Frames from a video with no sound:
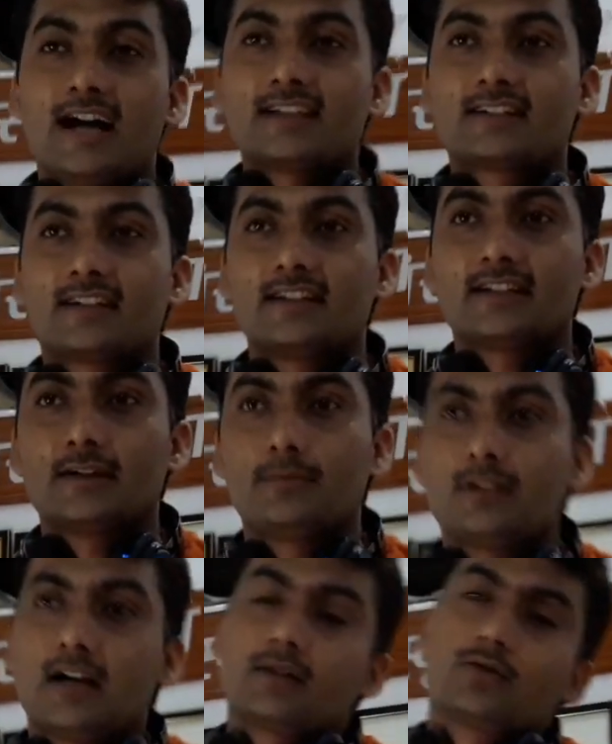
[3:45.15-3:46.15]
आजकल देखिए
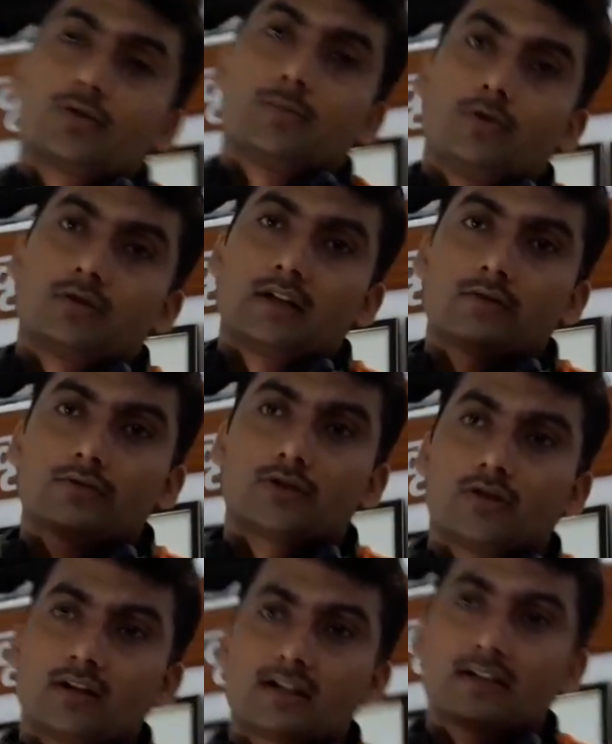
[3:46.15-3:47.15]
विधायक कुछ बोलता कुछ
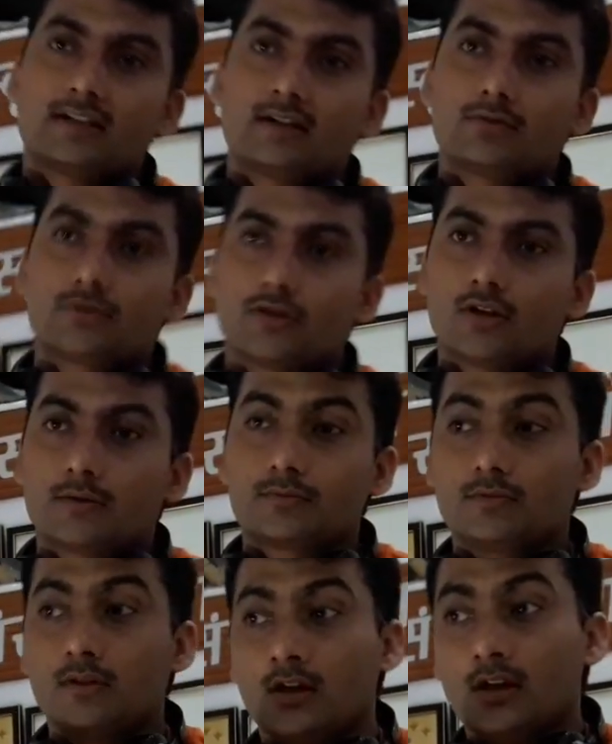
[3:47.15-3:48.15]
और है करता कुछ और
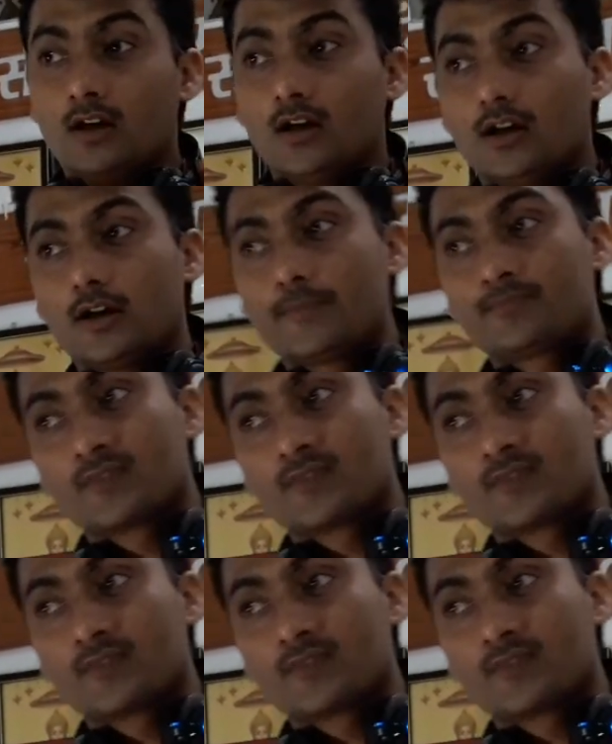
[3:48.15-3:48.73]
है